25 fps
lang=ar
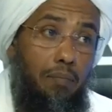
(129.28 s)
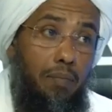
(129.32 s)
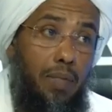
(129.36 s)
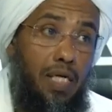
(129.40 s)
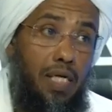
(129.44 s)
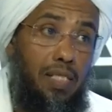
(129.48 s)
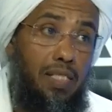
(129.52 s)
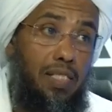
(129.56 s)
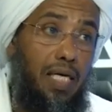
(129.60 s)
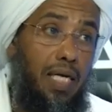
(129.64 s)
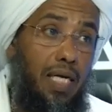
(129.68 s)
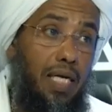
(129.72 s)

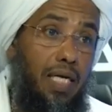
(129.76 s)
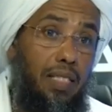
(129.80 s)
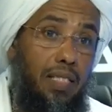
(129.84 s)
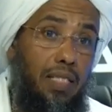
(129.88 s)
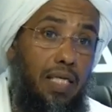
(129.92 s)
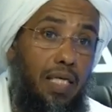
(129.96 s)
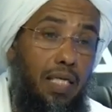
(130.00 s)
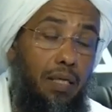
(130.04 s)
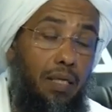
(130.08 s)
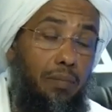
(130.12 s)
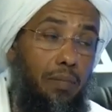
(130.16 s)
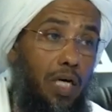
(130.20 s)
نعم ما زالت
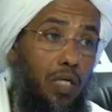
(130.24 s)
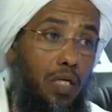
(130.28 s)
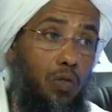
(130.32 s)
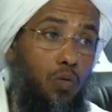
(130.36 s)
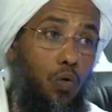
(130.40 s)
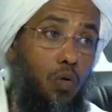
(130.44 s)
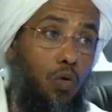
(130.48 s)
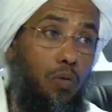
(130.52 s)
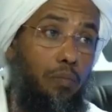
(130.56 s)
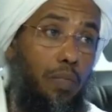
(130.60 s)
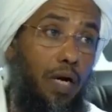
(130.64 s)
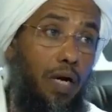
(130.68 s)

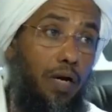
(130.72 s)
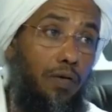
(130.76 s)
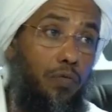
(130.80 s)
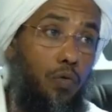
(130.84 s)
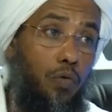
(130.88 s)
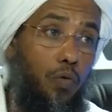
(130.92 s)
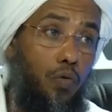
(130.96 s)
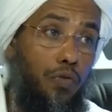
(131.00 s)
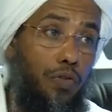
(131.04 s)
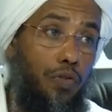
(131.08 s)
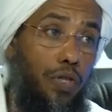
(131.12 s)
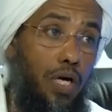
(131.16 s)
كلماتهم
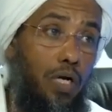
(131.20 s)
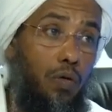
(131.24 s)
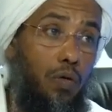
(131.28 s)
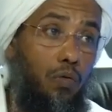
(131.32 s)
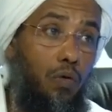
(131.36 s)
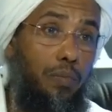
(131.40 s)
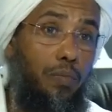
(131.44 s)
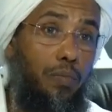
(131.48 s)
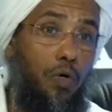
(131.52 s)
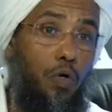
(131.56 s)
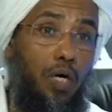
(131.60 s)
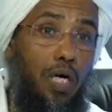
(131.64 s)
محفوظة
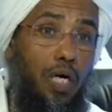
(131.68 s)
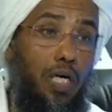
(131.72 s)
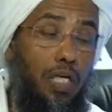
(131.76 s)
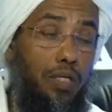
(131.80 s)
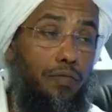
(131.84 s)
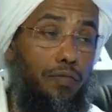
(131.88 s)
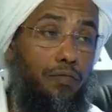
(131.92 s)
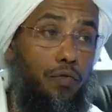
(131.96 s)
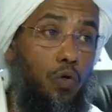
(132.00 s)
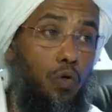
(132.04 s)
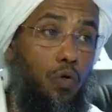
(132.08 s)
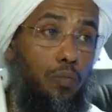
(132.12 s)

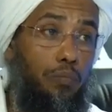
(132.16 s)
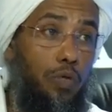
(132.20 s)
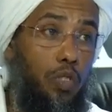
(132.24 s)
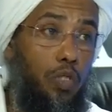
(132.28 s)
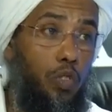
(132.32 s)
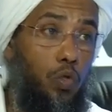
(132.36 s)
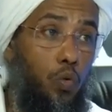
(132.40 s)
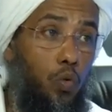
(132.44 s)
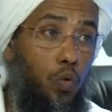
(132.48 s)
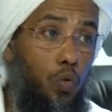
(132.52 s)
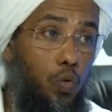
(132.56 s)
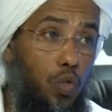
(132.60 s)
ومواقفهم
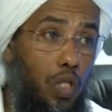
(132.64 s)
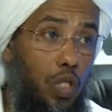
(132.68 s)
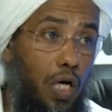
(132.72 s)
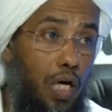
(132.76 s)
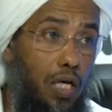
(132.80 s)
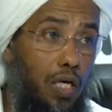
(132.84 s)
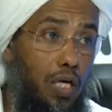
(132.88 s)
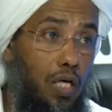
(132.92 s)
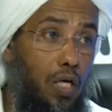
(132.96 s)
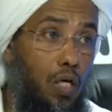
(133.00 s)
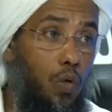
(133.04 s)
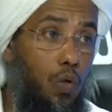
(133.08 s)
مشهودة